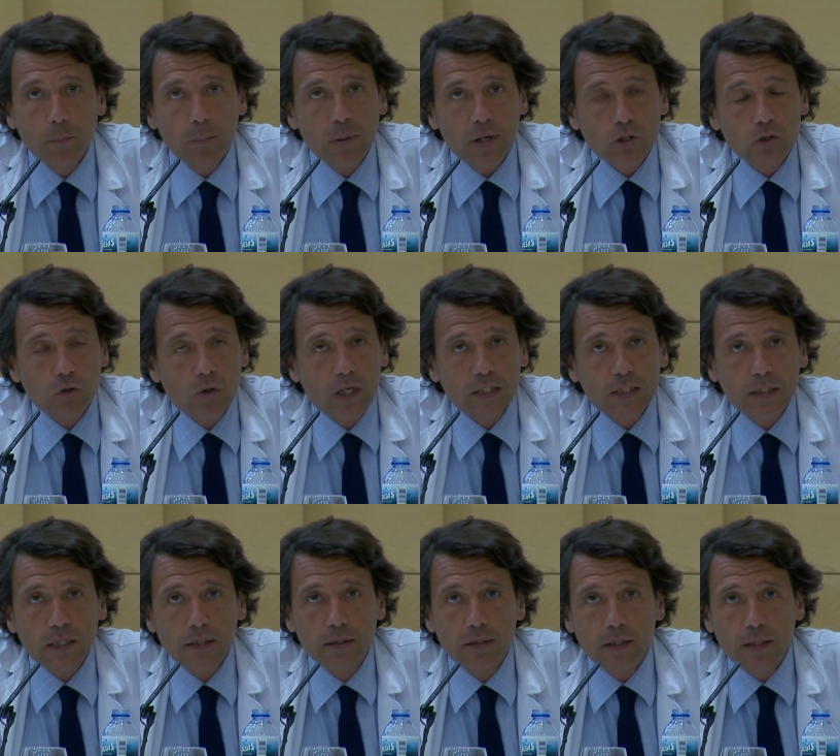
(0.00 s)
personas
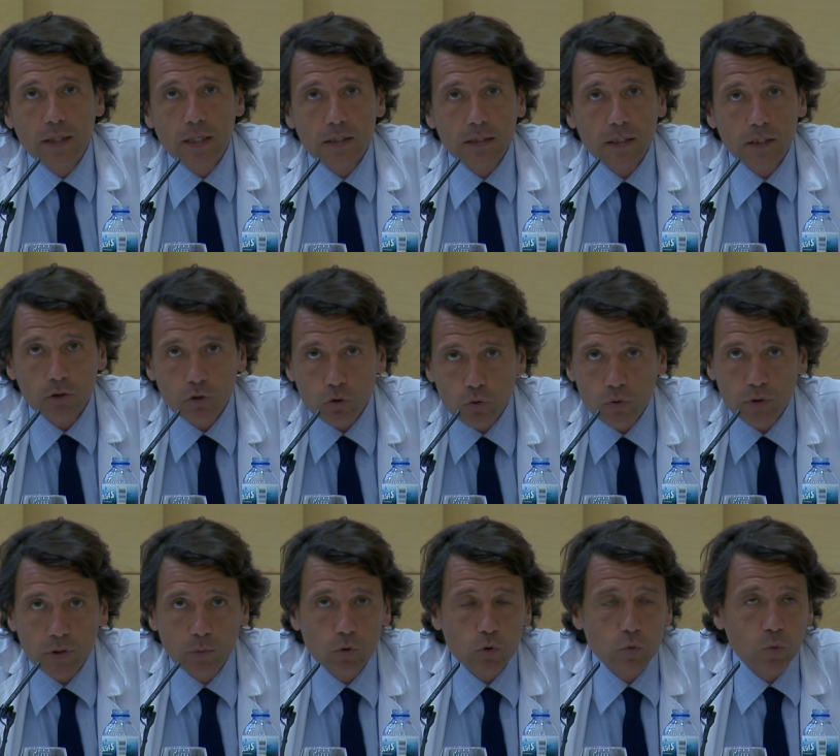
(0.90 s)
atendidas en estos
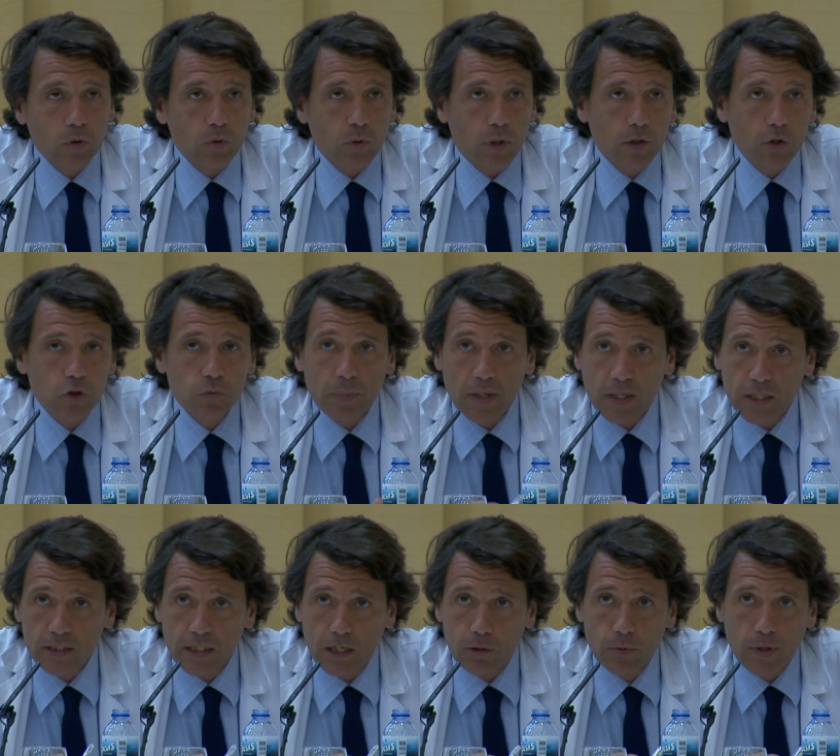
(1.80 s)
últimos cuatro años. Para
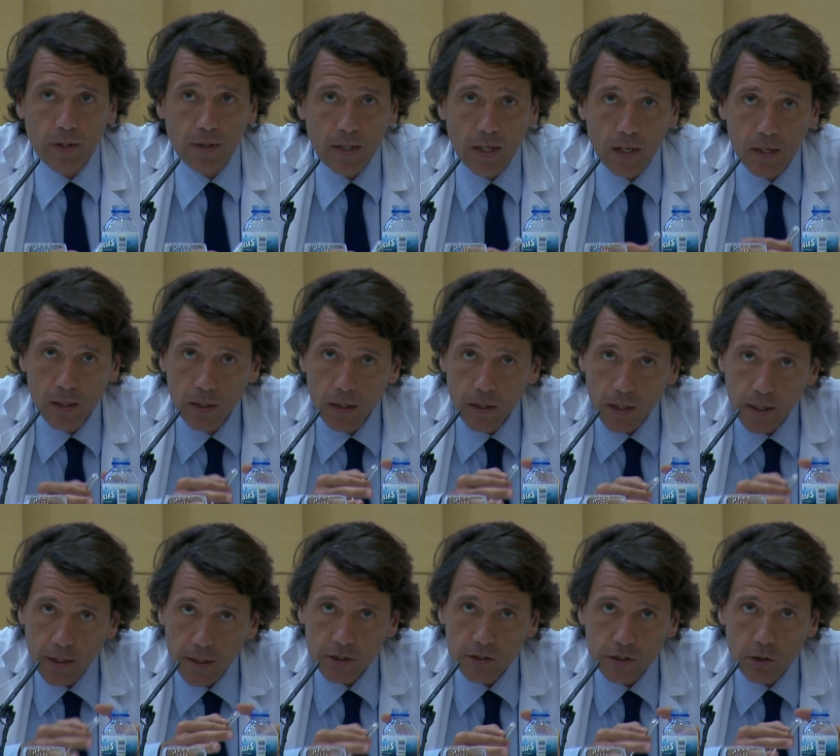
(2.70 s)
que se haga una idea,
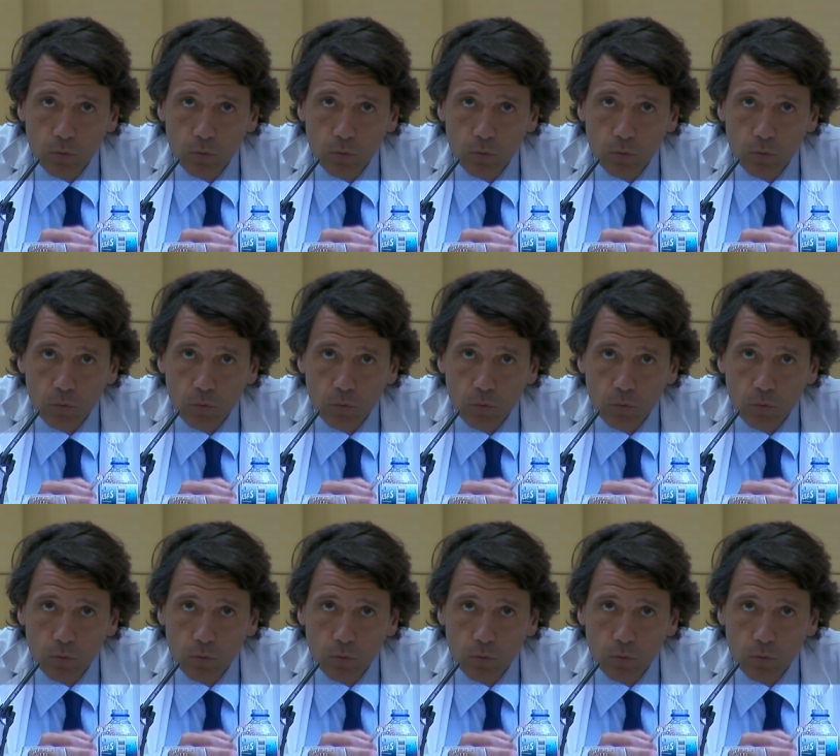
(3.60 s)
en este